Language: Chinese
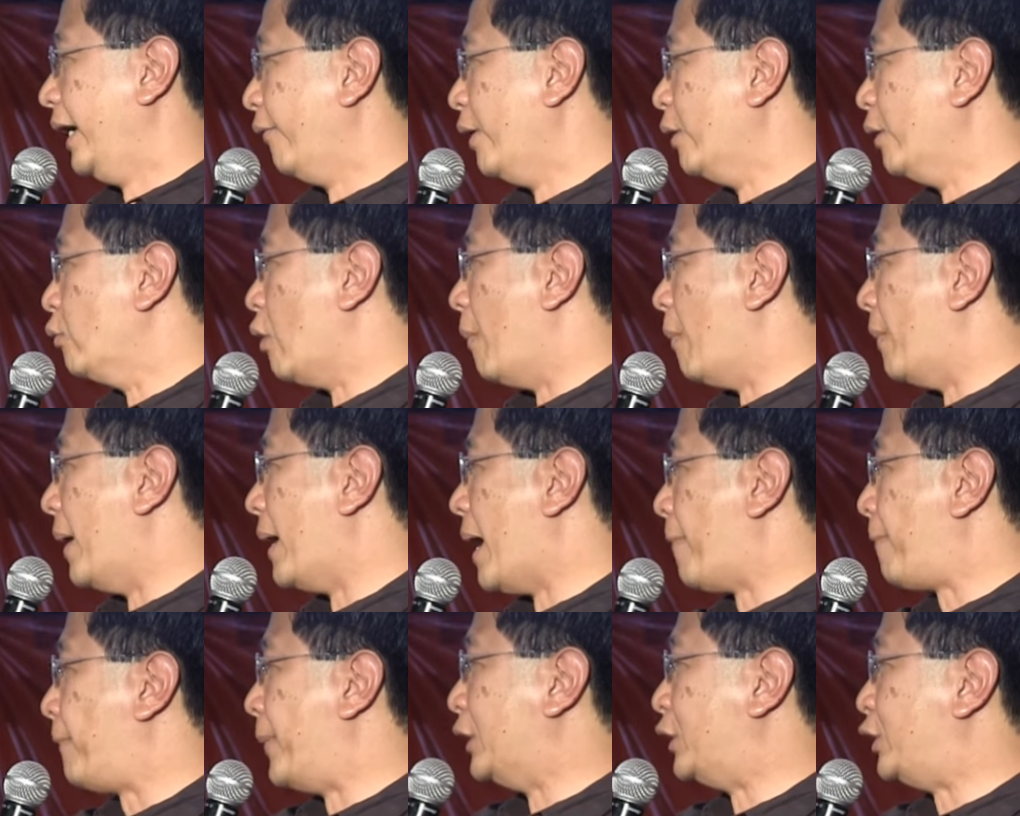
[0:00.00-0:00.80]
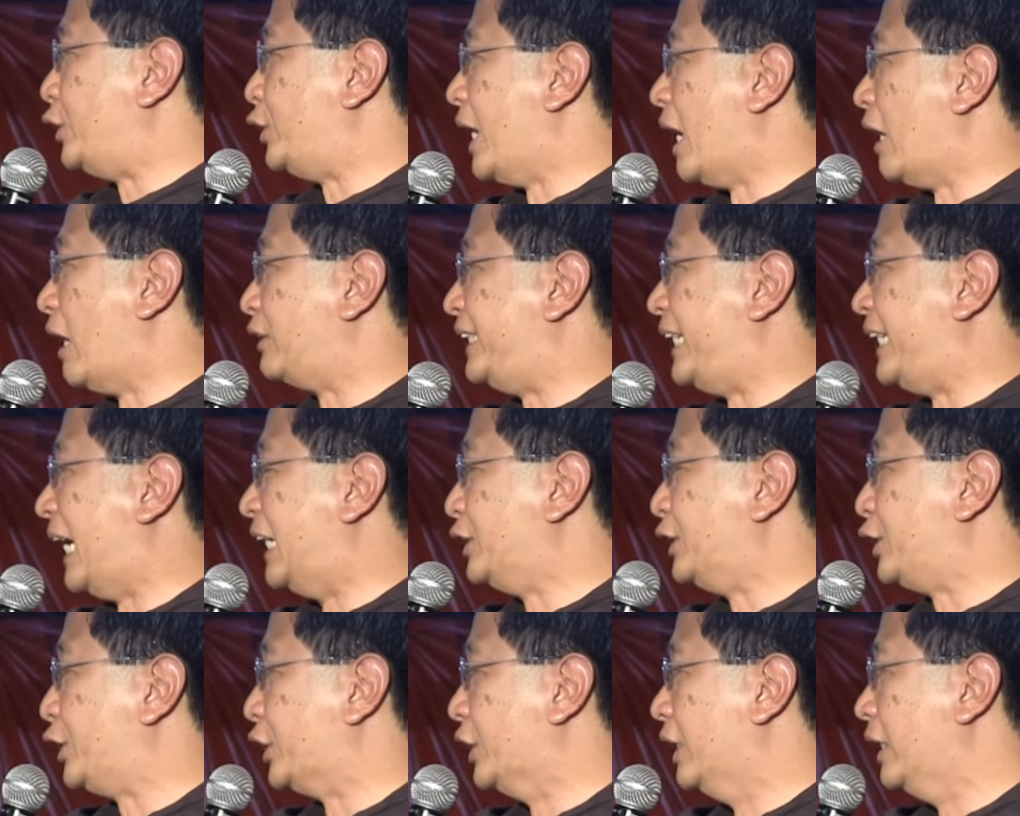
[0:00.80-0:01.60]
因为我们要必须要
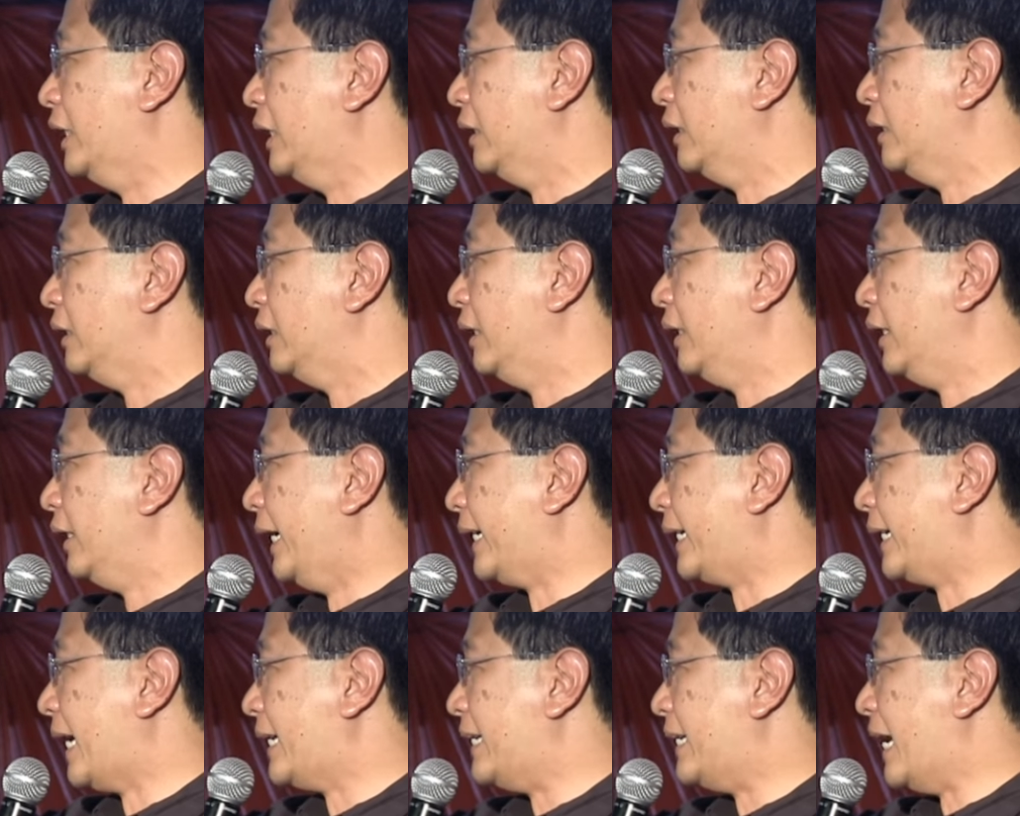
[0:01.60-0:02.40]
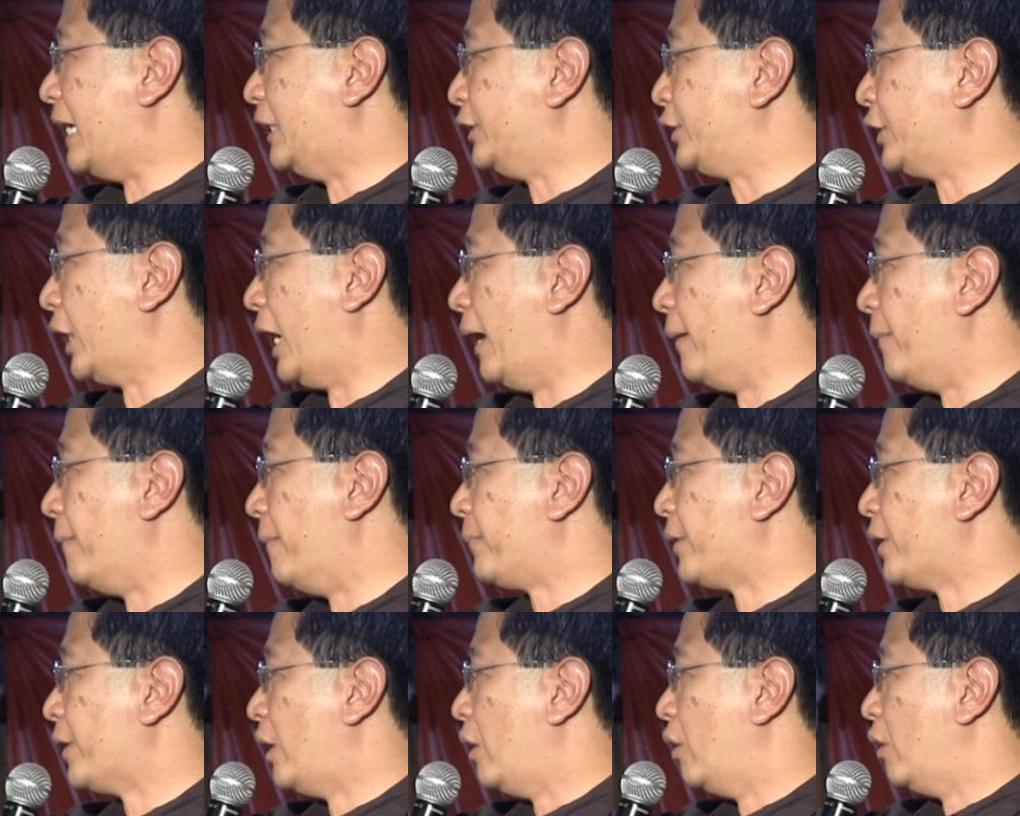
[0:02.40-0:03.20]
坚持一个原则，